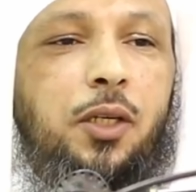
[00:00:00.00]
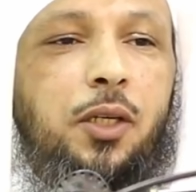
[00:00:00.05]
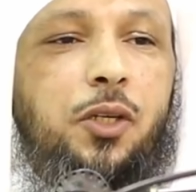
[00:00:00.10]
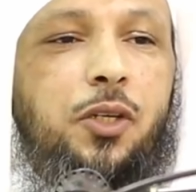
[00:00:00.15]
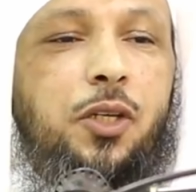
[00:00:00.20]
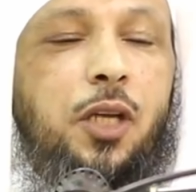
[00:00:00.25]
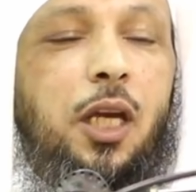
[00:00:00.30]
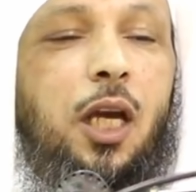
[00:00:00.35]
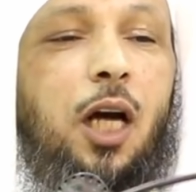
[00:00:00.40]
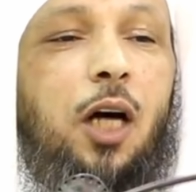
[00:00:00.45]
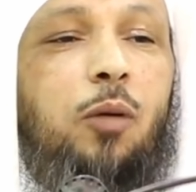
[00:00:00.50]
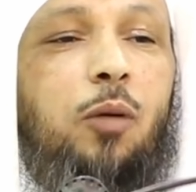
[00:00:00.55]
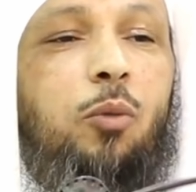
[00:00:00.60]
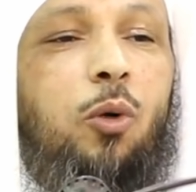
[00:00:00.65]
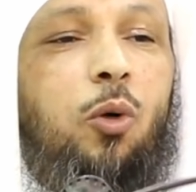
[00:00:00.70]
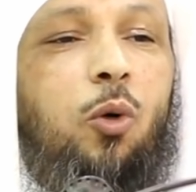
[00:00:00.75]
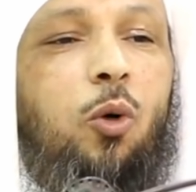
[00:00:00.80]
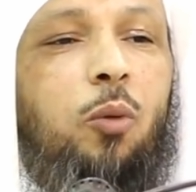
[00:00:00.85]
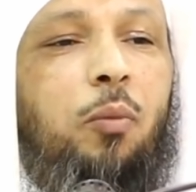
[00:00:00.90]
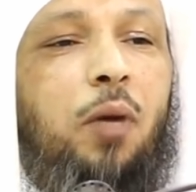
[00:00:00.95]

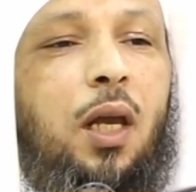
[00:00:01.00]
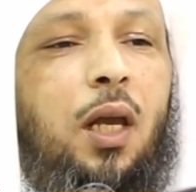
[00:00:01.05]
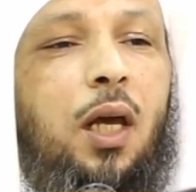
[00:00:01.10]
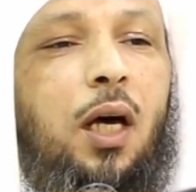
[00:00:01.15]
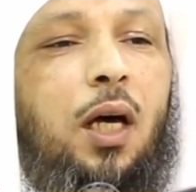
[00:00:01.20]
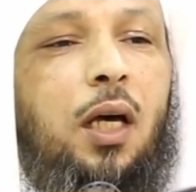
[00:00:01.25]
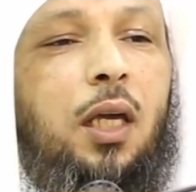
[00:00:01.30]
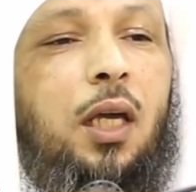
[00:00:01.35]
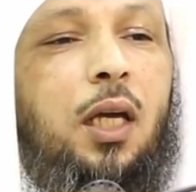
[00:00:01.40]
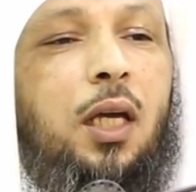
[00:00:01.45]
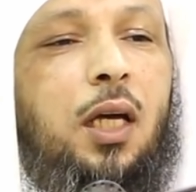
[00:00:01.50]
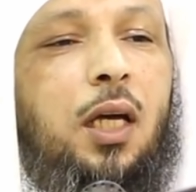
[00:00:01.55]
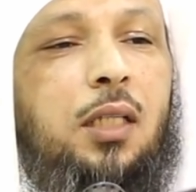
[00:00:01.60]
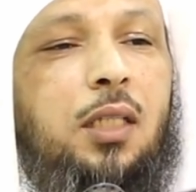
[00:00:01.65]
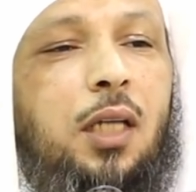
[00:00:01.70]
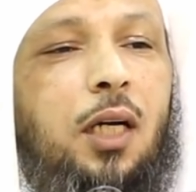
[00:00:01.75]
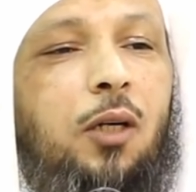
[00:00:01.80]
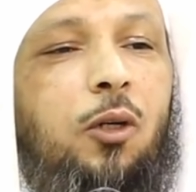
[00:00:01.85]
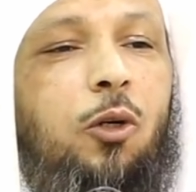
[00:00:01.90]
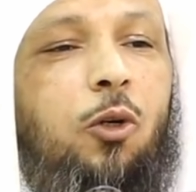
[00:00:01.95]
سيأمر
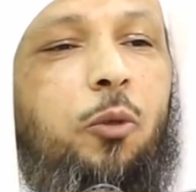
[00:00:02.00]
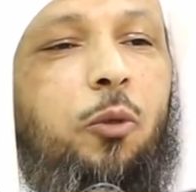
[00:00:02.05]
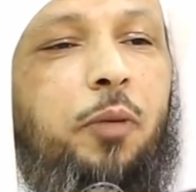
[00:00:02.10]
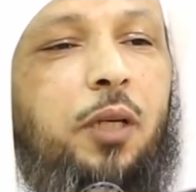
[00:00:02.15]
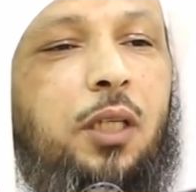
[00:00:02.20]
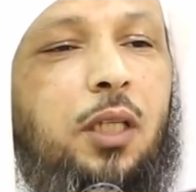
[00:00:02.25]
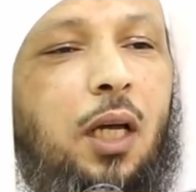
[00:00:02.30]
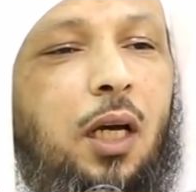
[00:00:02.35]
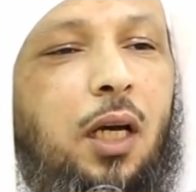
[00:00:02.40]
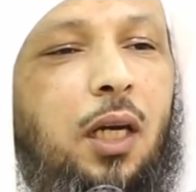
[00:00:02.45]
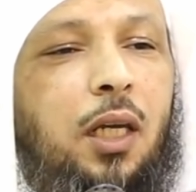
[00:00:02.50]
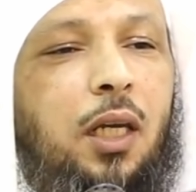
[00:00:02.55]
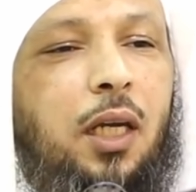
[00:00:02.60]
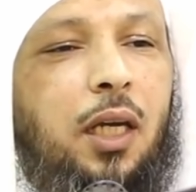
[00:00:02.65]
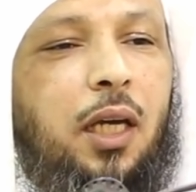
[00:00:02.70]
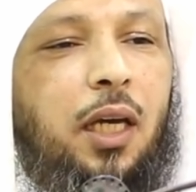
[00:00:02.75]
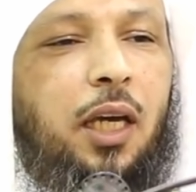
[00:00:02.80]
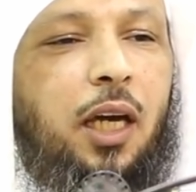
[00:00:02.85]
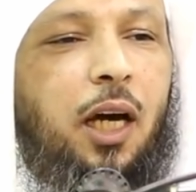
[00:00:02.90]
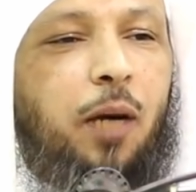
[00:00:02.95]
ملائكته
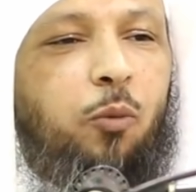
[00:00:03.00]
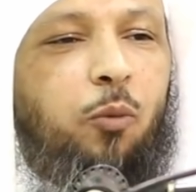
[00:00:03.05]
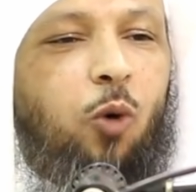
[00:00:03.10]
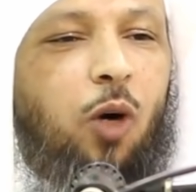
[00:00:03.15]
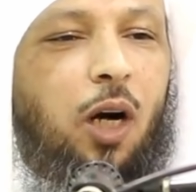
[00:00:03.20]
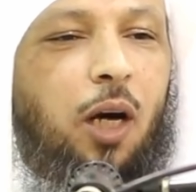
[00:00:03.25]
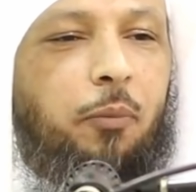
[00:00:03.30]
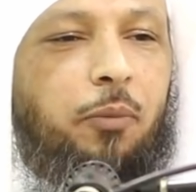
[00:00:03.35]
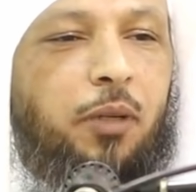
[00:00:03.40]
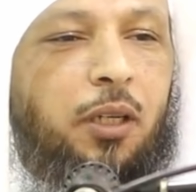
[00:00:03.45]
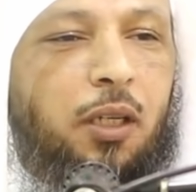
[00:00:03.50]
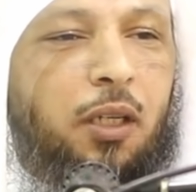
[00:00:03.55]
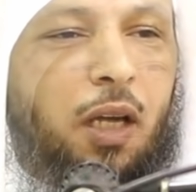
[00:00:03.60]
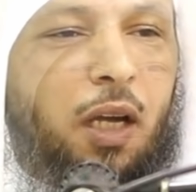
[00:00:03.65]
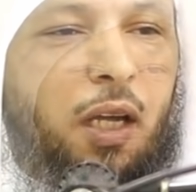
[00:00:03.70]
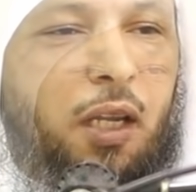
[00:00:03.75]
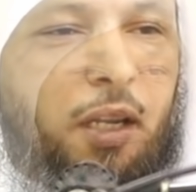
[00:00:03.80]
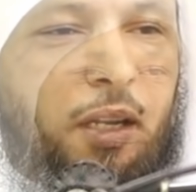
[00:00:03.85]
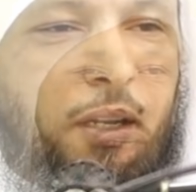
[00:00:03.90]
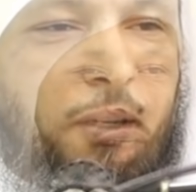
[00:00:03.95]
بتغليق أبواب
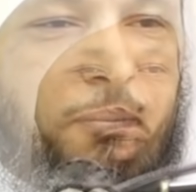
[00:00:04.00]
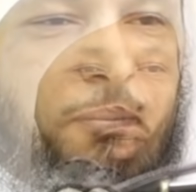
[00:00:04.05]
النار